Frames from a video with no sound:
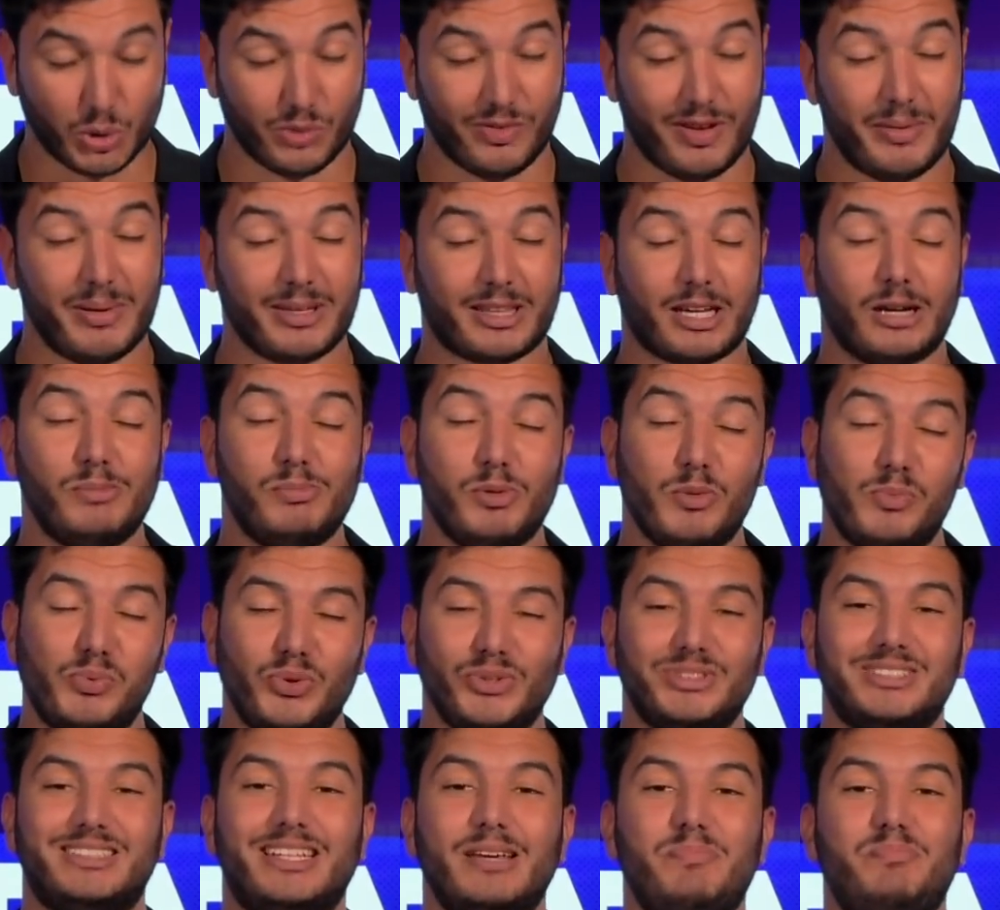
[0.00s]
On va mettre un peu
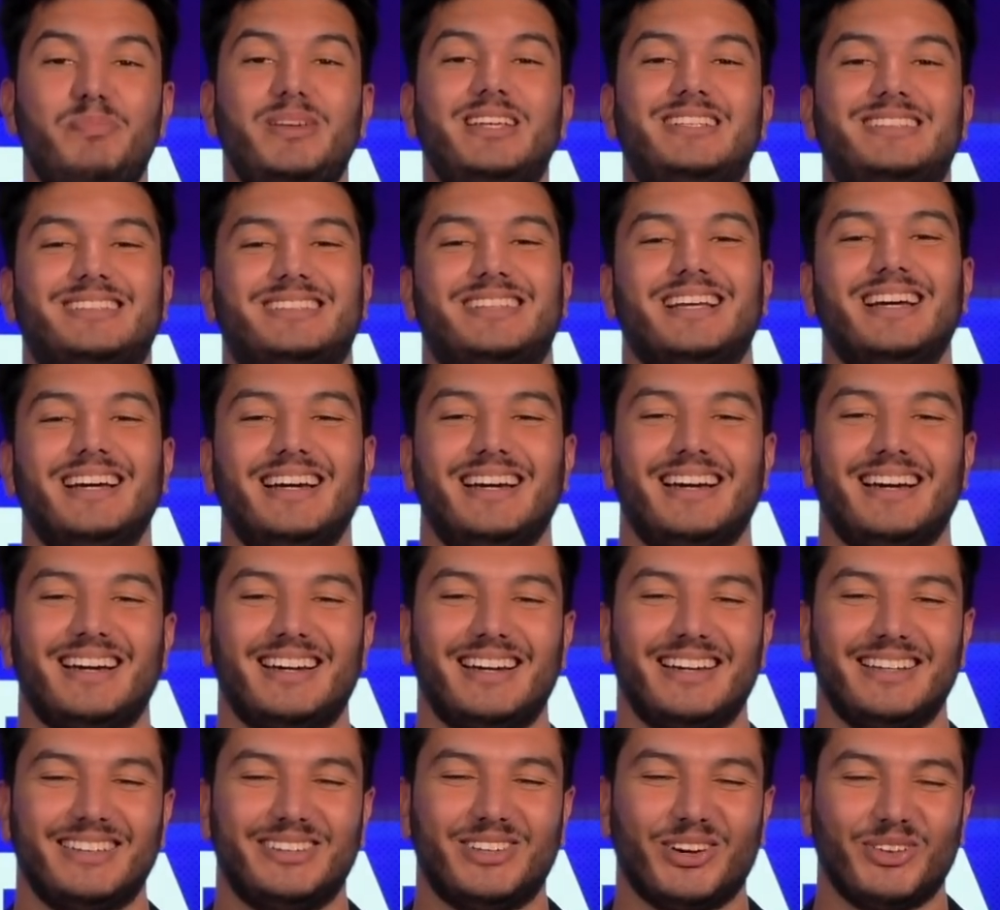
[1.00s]
plus d'épices
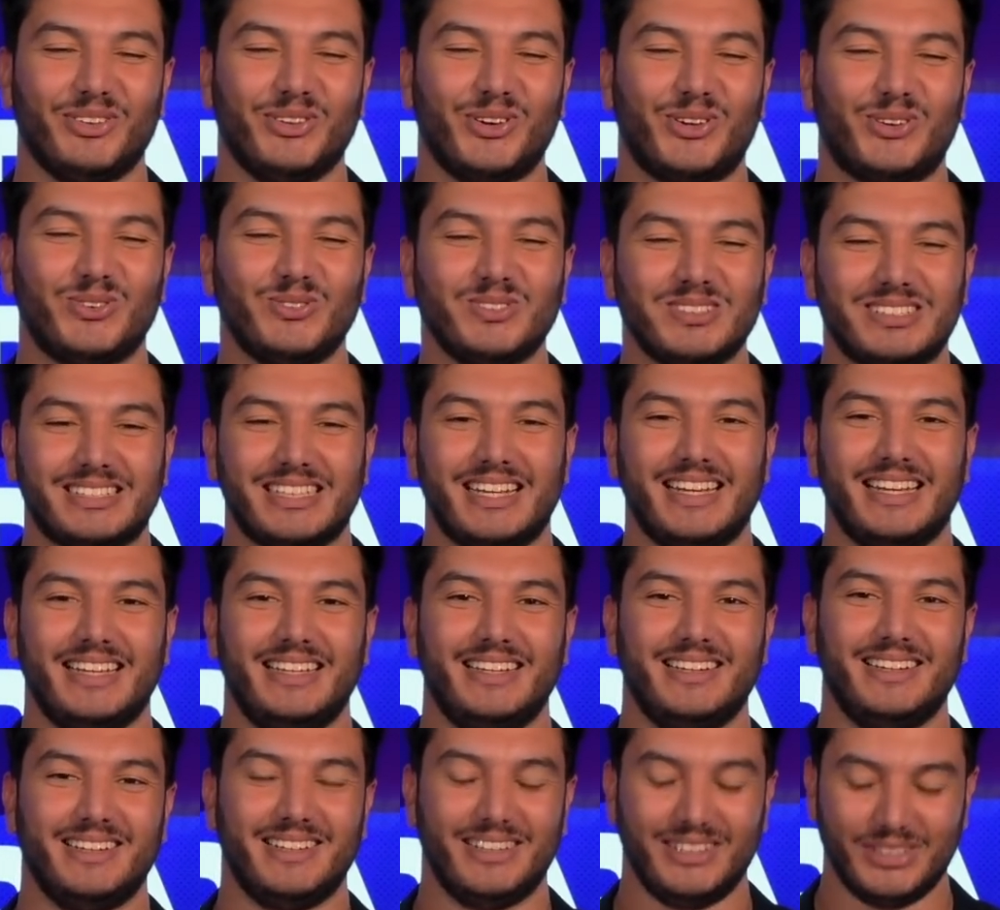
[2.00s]
dans nos
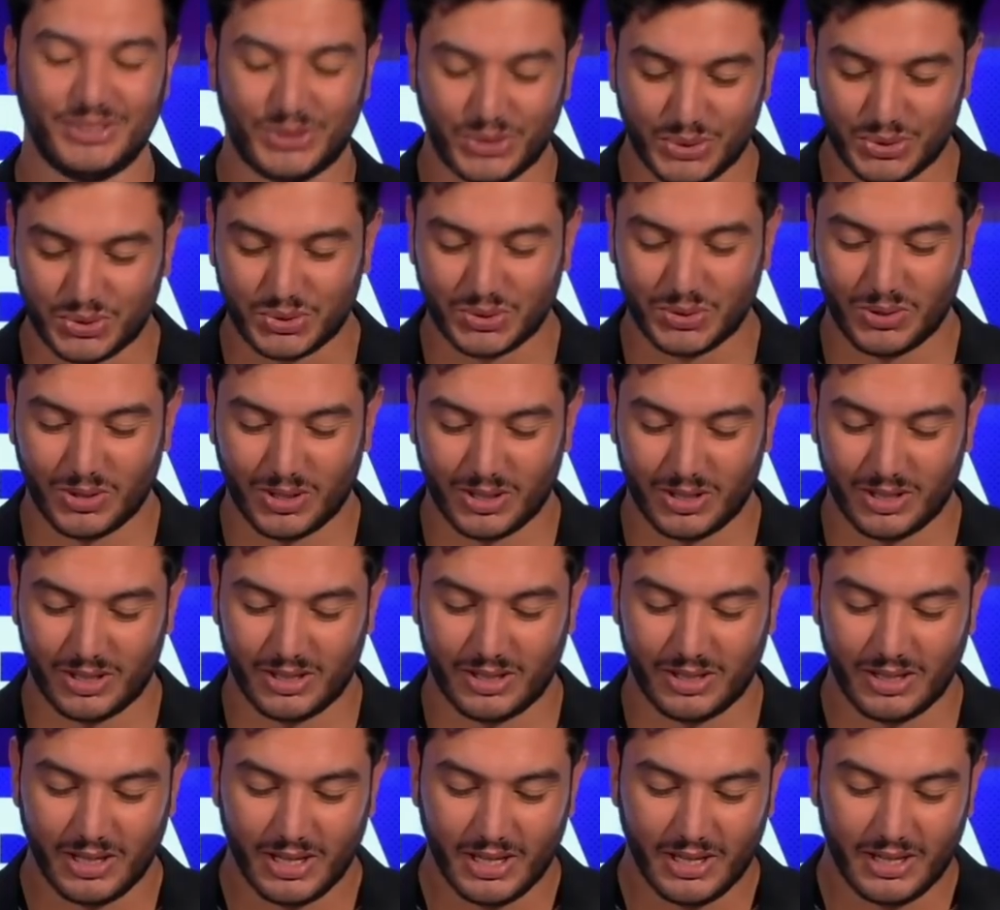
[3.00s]
conseils du jour,
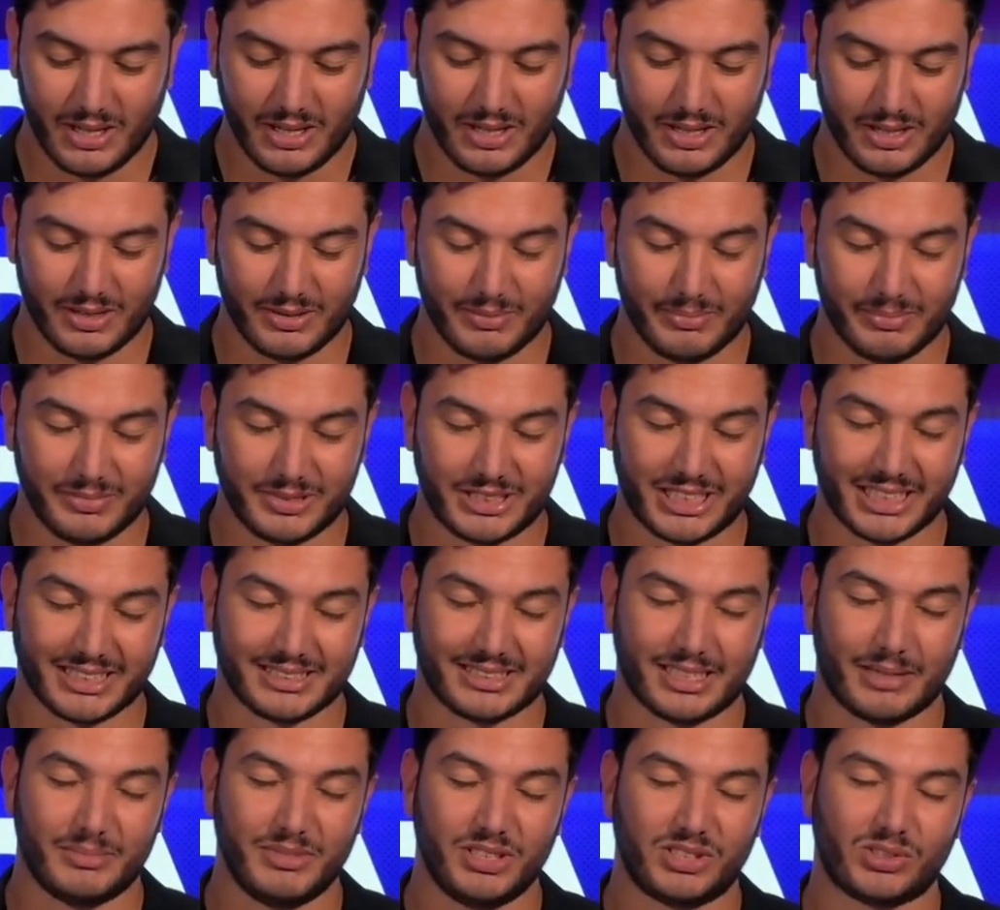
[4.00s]

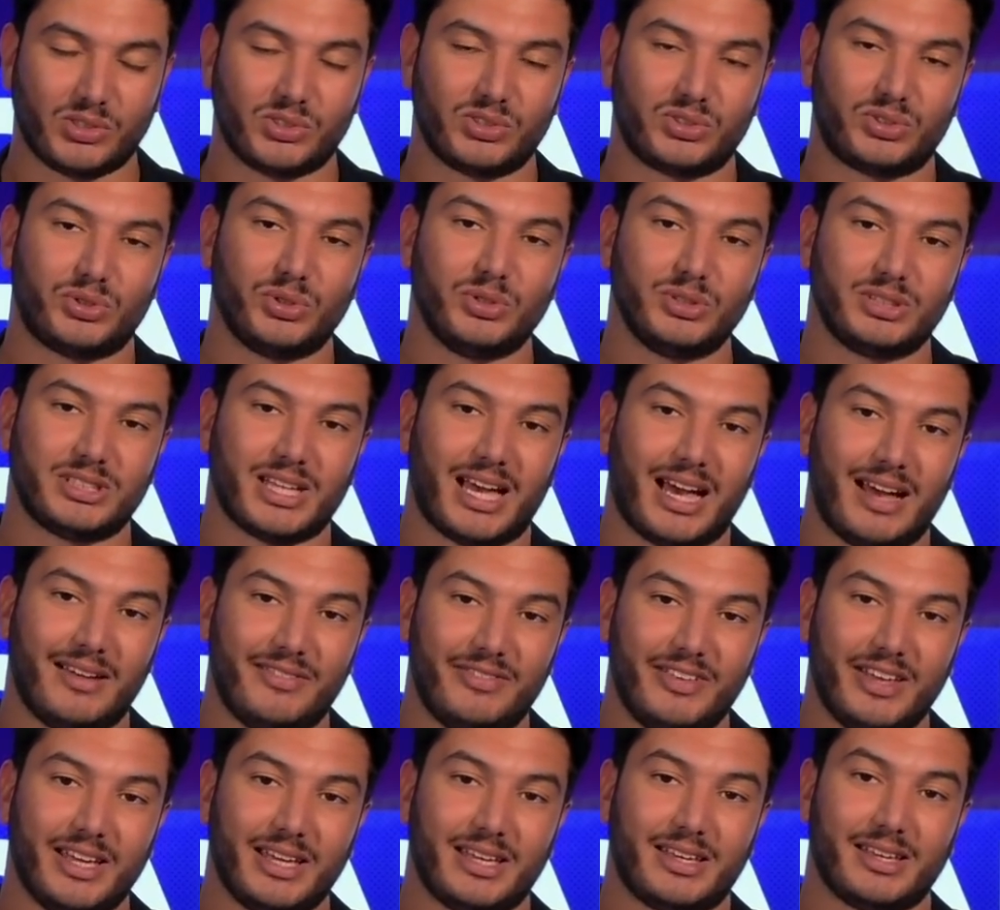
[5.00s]
chers amis socios,
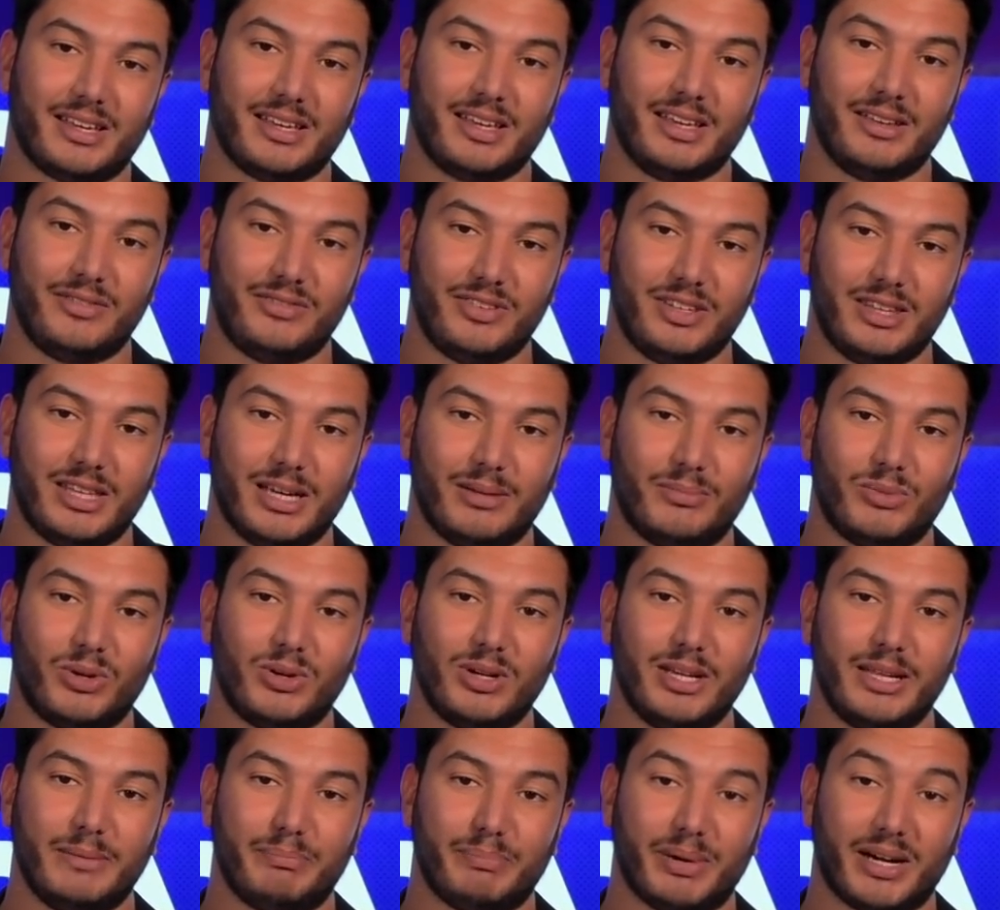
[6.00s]
avec évidemment
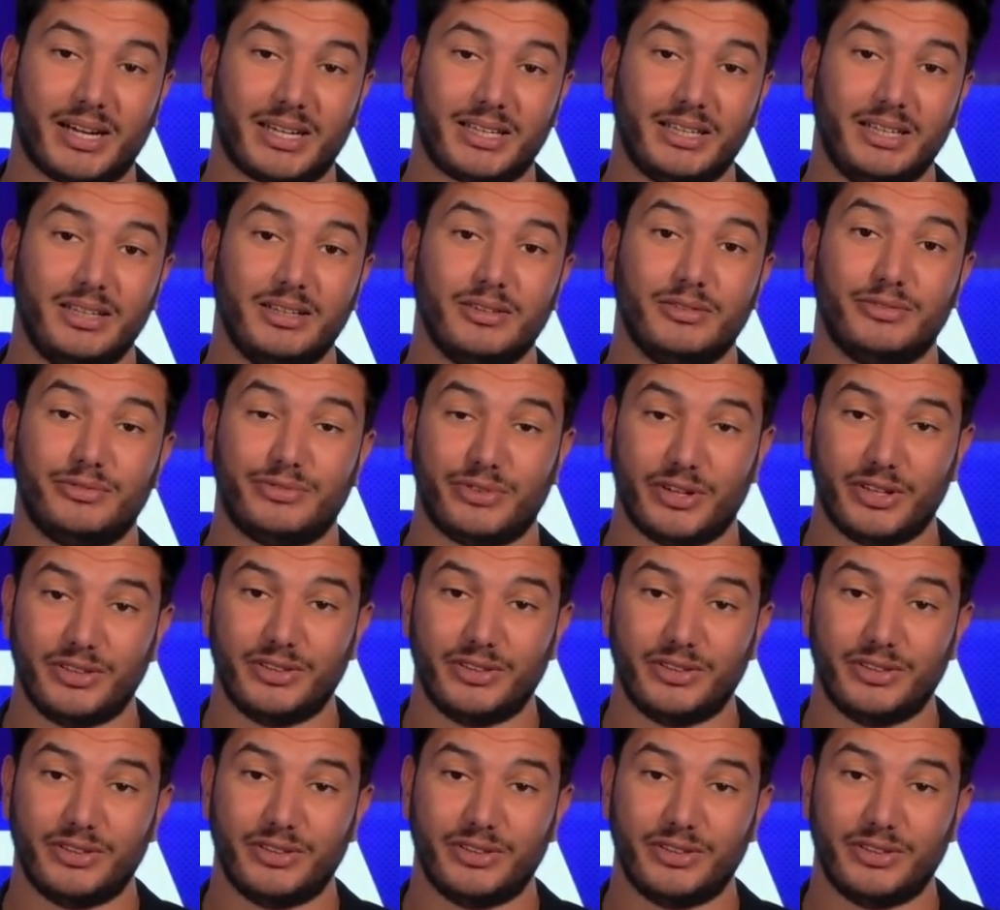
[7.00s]
les paris fun.